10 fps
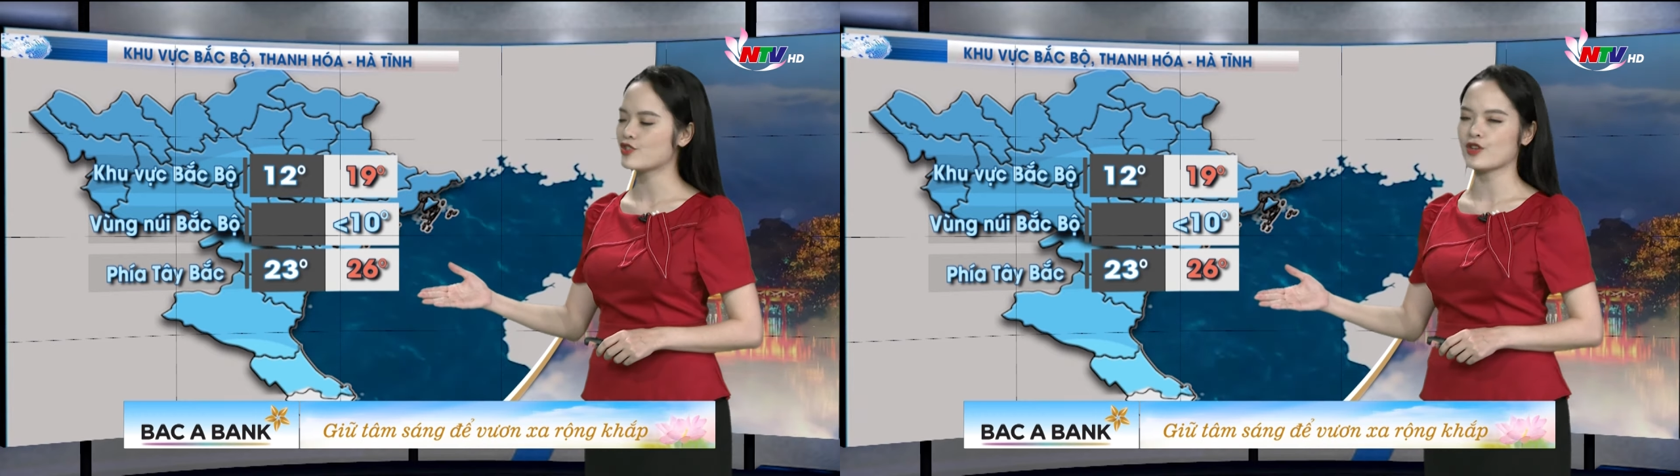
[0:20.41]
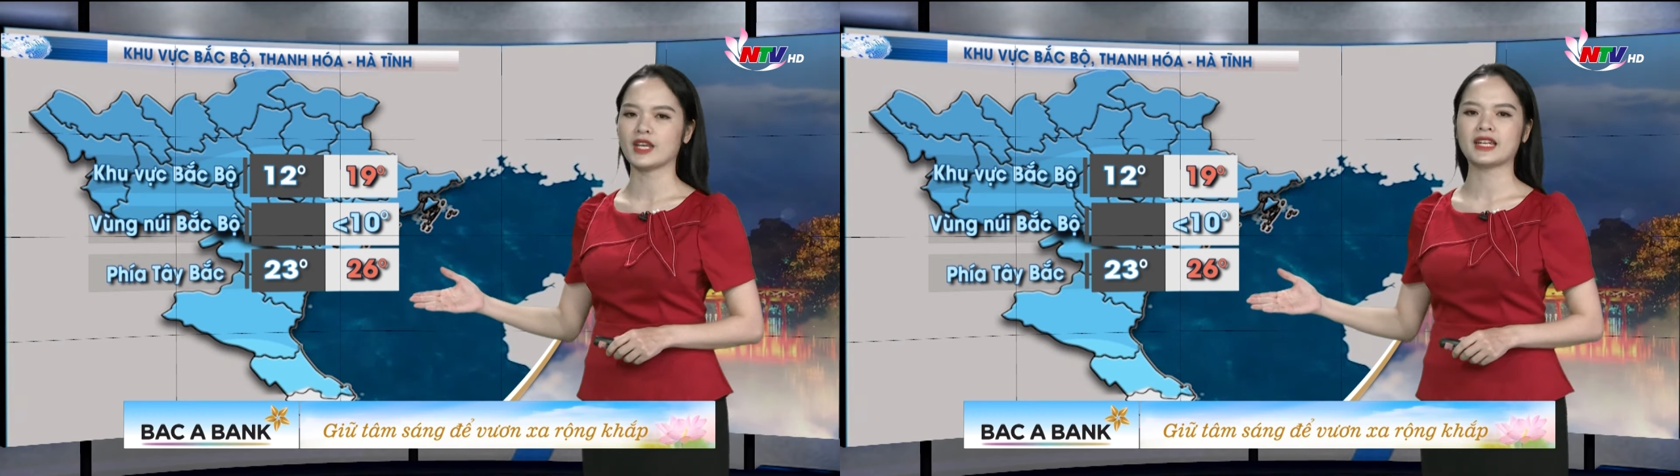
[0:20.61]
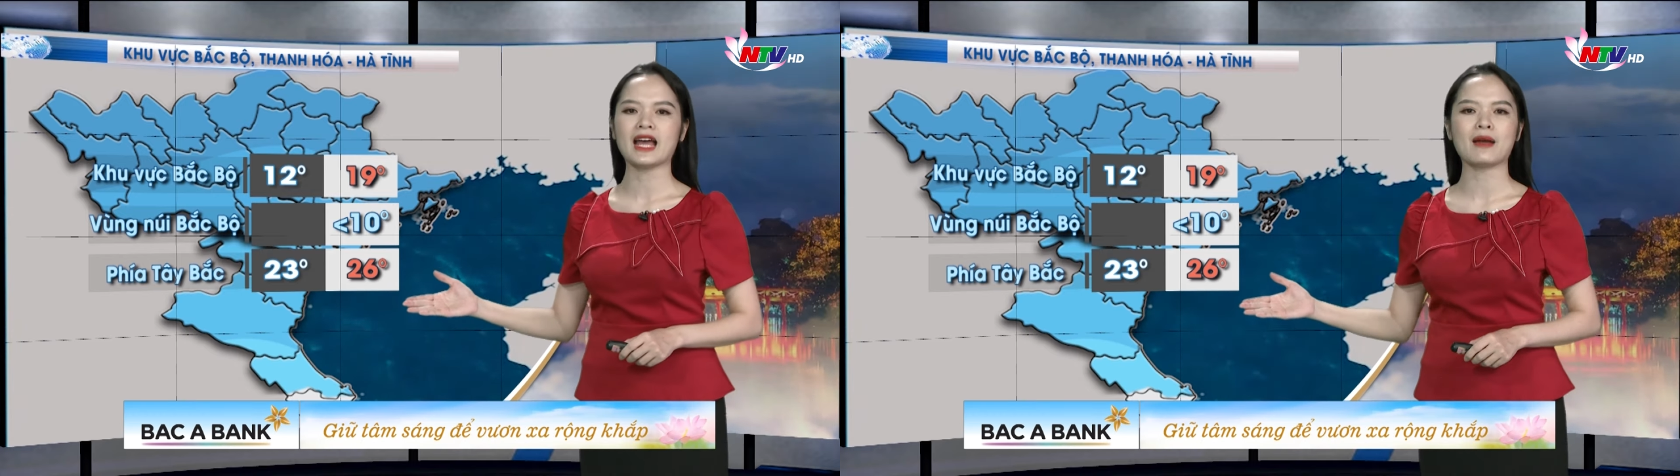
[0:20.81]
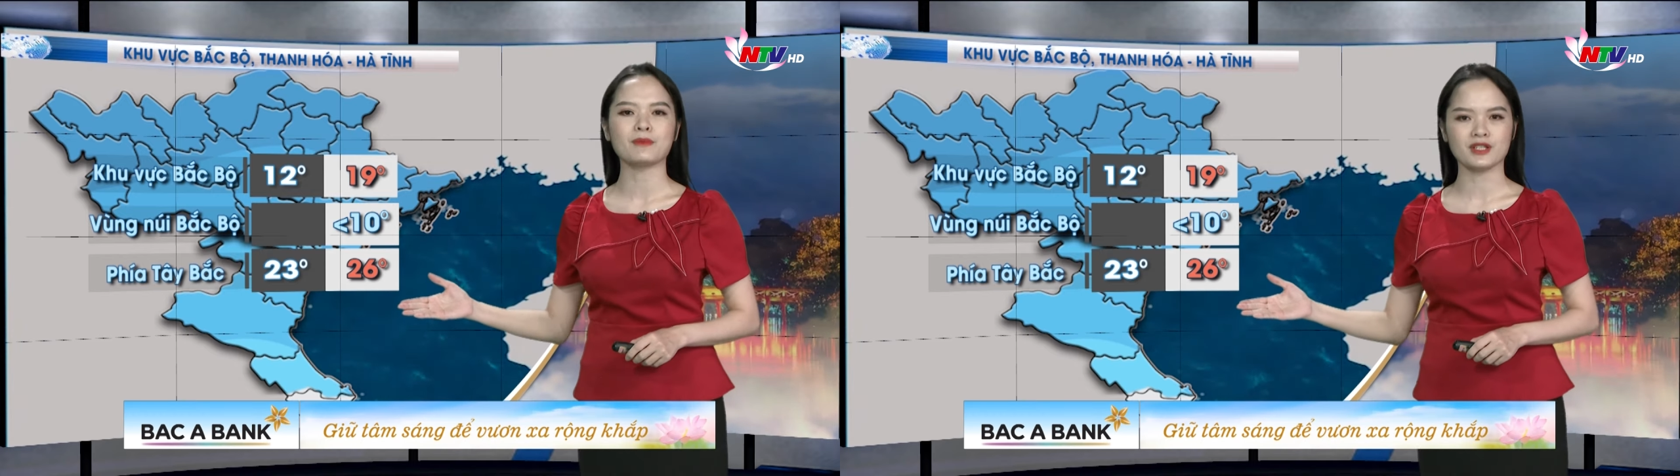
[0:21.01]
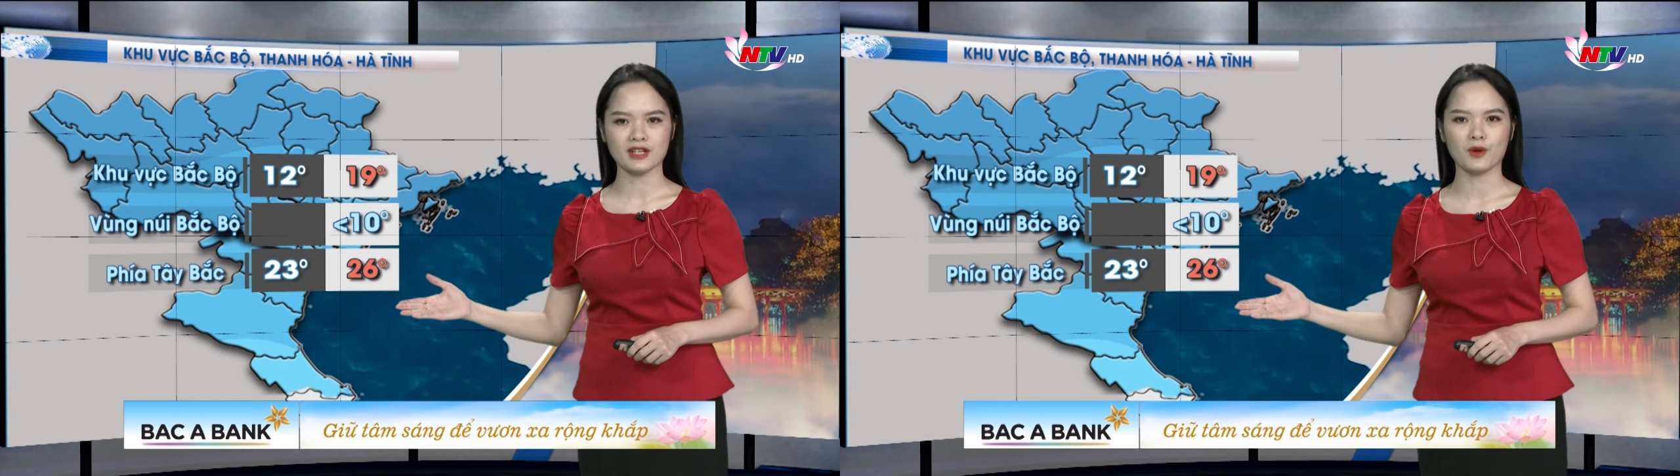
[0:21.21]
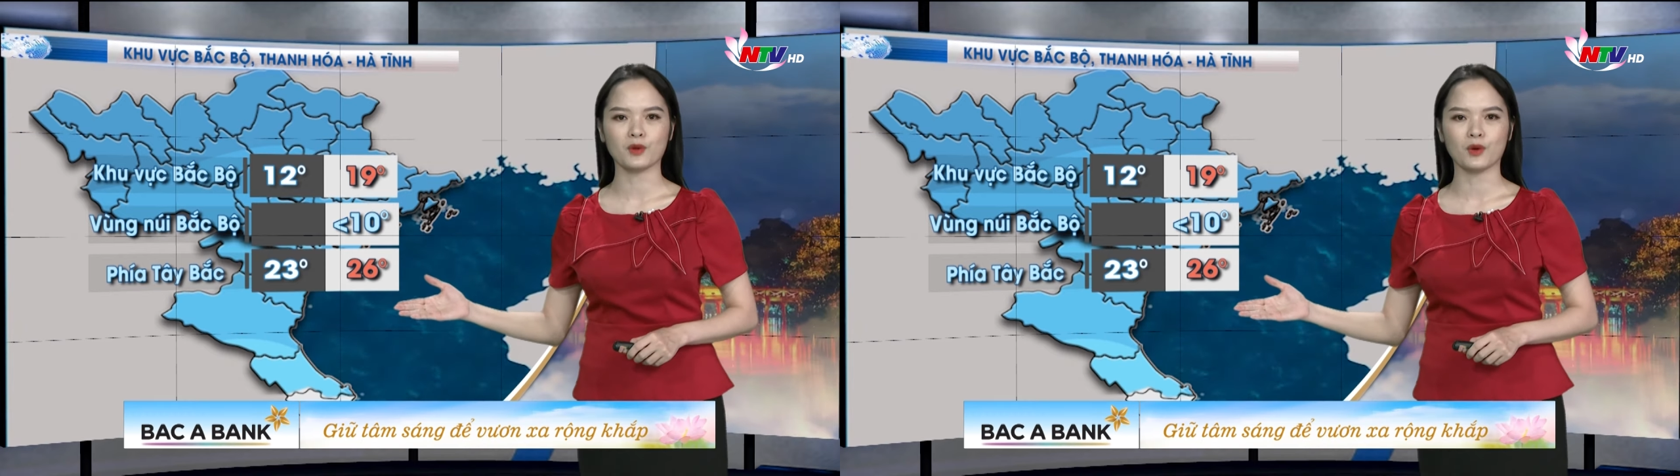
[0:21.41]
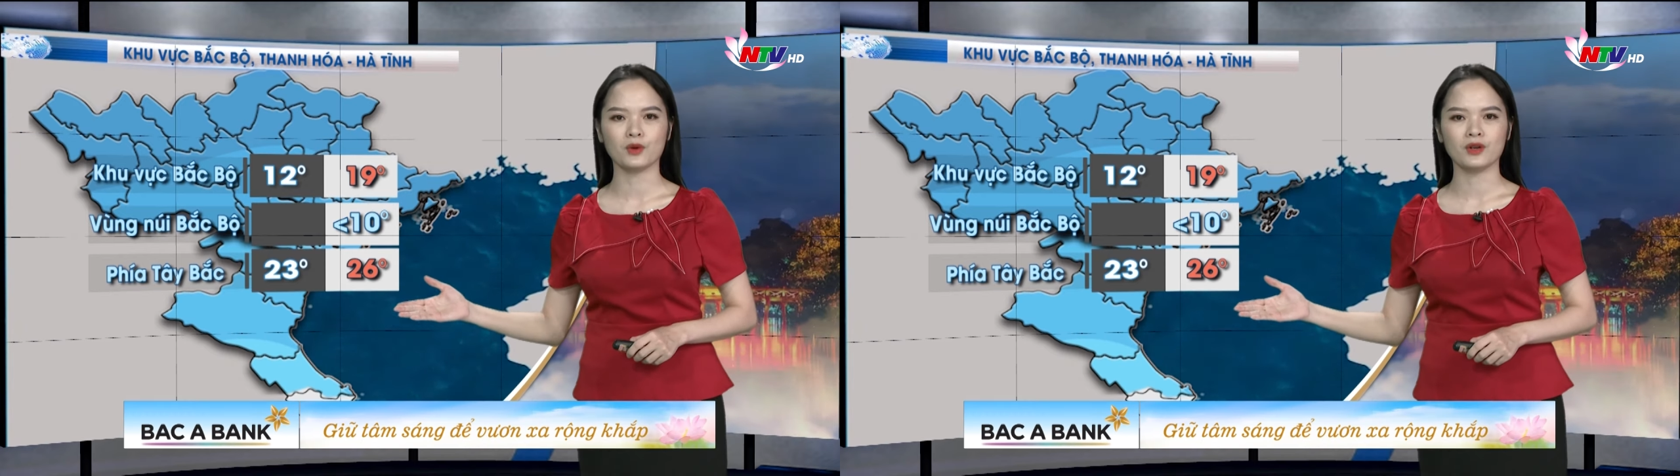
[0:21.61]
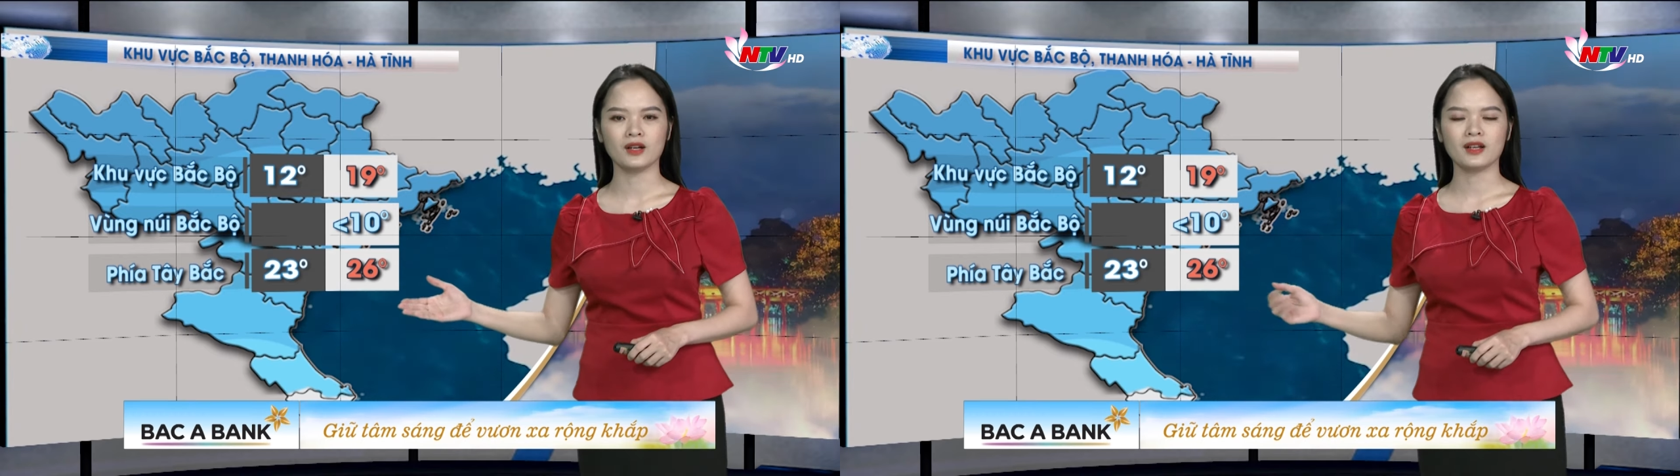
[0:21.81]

cho đến 26 độ.